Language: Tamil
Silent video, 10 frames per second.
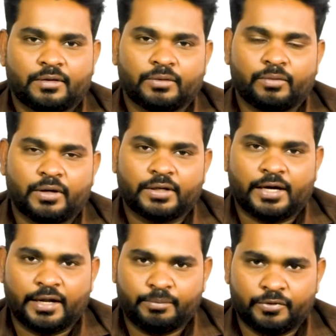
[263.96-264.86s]
அந்த ஓட்டை
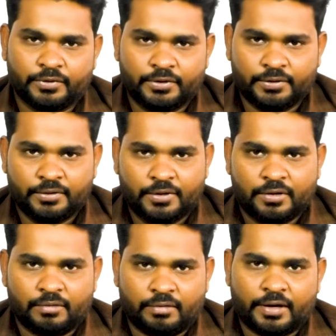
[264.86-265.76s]
அடைப்பு வந்து
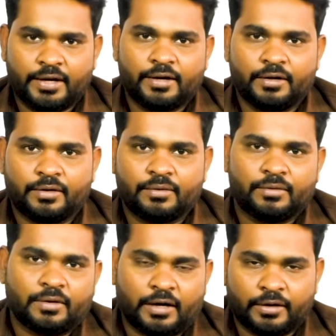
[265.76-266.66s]
உடனே
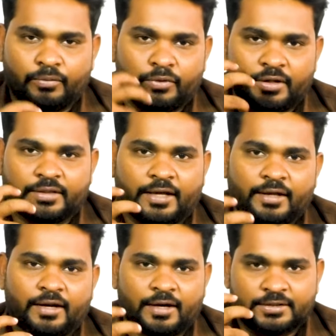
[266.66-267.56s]
நிட்டுரும் அங்கே உள்ளே
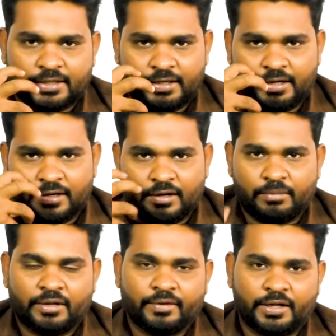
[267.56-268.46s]
தங்கியிருக்கிற சளி எல்லாம்
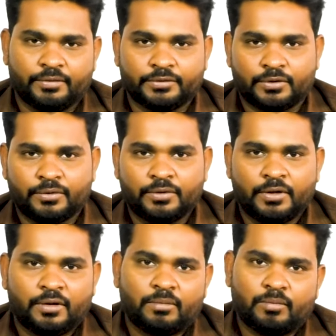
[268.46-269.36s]
அப்படியே வெளியே வந்துடும்
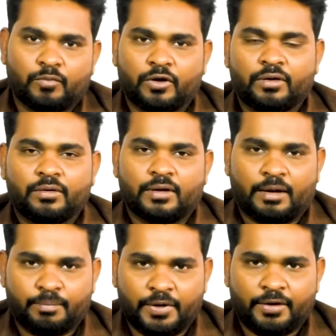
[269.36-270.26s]
முகம்
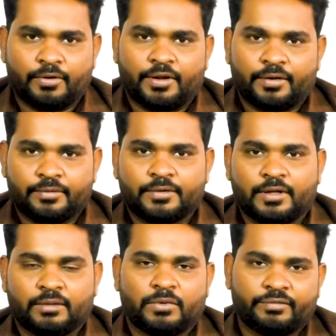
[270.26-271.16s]
அப்படியே குறையும்
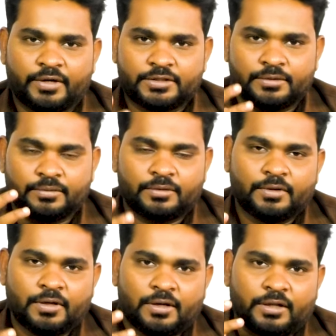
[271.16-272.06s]
அந்த பஃபினஸ்
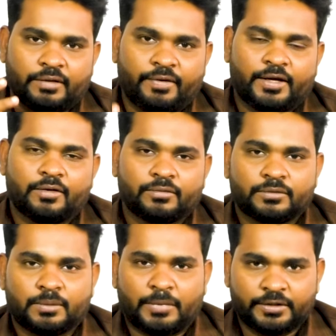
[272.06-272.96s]
அந்த வீக்கம்
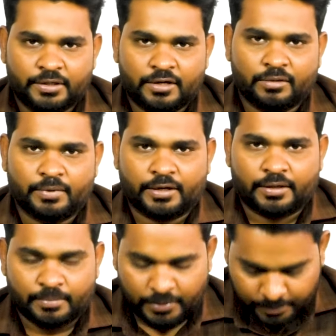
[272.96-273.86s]
இந்த மந்துன்னு இருக்கு பாருங்க
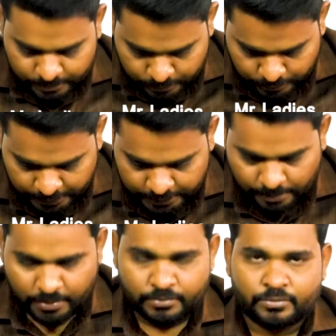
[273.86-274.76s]
அப்படி குனிஞ்சா
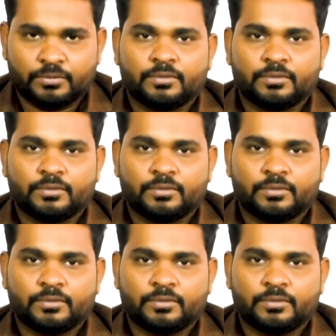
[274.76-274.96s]
அப்படியே